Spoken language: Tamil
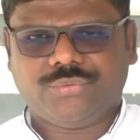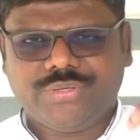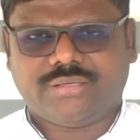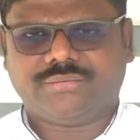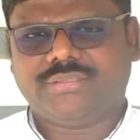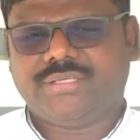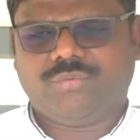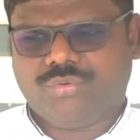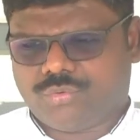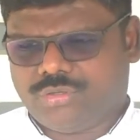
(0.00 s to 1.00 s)
லூயா
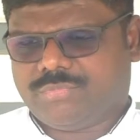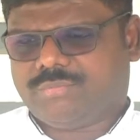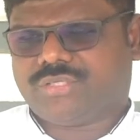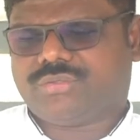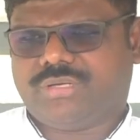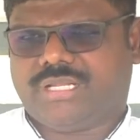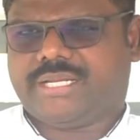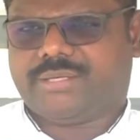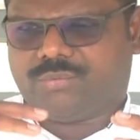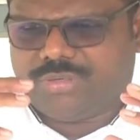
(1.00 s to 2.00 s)
உங்கள் குடும்பம் மட்டும்
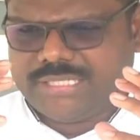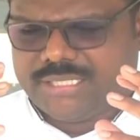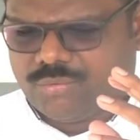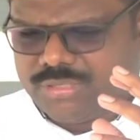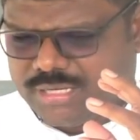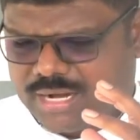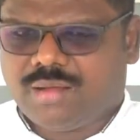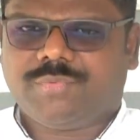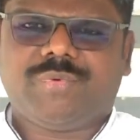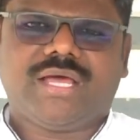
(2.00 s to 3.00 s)
இல்லை உங்கள் உங்கள்
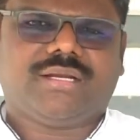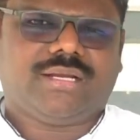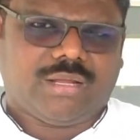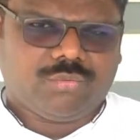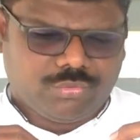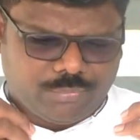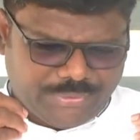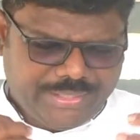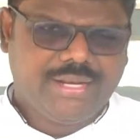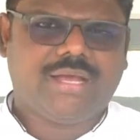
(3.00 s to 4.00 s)
கிராமமாக இருக்கலாம் உங்கள்
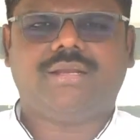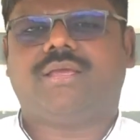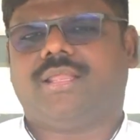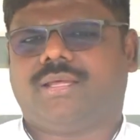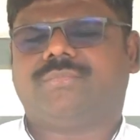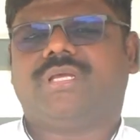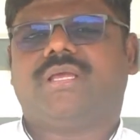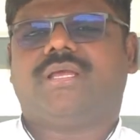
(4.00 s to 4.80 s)
வீடாக இருக்கலாம்